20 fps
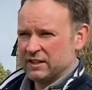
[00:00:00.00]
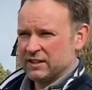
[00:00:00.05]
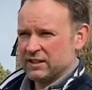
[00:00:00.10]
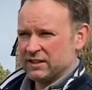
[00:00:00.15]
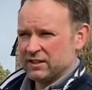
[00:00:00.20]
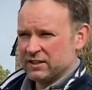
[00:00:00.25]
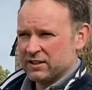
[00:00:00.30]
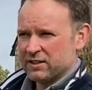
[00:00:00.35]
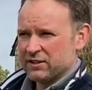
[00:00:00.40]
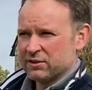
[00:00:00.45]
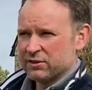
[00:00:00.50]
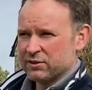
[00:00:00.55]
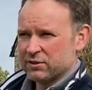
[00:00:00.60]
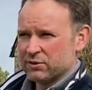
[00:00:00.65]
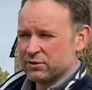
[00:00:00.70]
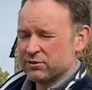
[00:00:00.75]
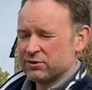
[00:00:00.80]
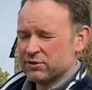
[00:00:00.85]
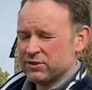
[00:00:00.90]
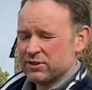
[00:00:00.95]
Et
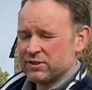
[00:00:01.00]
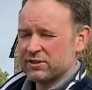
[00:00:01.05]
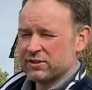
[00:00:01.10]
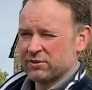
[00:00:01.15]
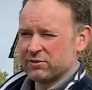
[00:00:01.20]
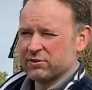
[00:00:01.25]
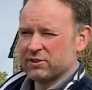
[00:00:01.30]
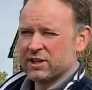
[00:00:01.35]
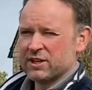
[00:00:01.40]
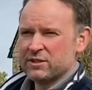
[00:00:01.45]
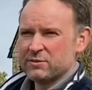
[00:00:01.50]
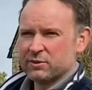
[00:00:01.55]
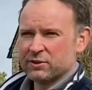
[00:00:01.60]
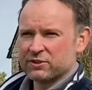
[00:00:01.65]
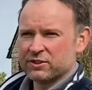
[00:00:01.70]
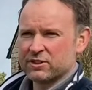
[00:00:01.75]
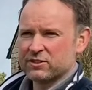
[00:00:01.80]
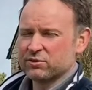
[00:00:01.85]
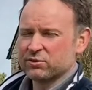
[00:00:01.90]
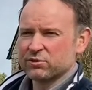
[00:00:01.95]
euh, aussi, son
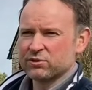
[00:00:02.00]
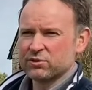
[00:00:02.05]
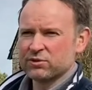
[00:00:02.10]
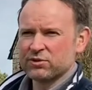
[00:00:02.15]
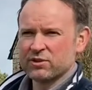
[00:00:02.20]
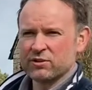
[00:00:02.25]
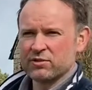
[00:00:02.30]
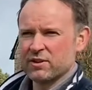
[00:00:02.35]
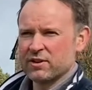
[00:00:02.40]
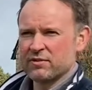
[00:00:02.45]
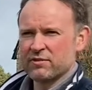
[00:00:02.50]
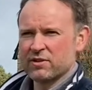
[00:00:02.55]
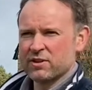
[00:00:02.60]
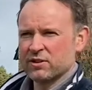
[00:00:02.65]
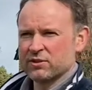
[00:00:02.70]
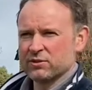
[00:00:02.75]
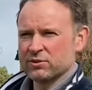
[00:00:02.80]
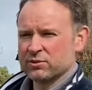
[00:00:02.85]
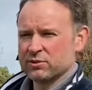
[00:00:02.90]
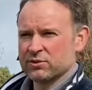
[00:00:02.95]
alimentation 220
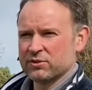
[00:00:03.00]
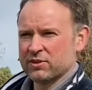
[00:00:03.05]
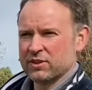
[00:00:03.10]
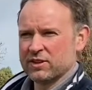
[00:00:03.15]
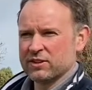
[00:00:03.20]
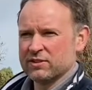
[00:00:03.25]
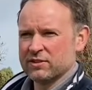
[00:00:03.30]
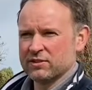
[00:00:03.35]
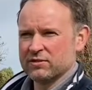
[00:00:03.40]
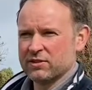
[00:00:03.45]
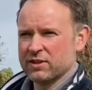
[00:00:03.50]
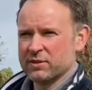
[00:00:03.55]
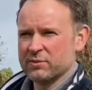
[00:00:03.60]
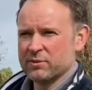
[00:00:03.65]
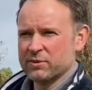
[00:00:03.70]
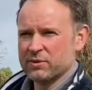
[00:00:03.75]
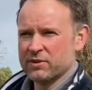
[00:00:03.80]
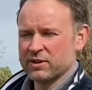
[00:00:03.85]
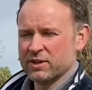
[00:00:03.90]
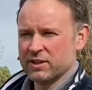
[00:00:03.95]
volts, euh, ça a été
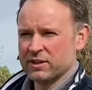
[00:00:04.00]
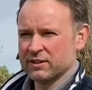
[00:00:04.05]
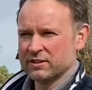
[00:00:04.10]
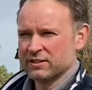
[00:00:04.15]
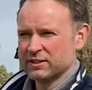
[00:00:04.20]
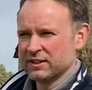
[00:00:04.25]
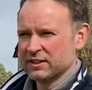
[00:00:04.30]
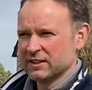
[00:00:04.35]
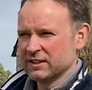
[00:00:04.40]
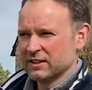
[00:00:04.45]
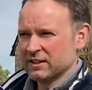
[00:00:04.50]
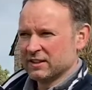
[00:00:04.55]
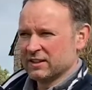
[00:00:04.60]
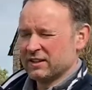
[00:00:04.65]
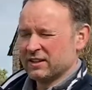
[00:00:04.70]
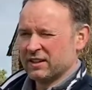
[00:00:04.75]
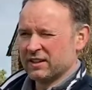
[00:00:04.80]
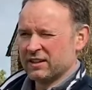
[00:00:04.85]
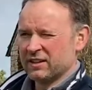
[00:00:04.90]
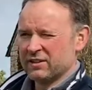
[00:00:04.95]
vraiment
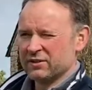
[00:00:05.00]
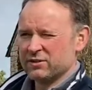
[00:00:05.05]
une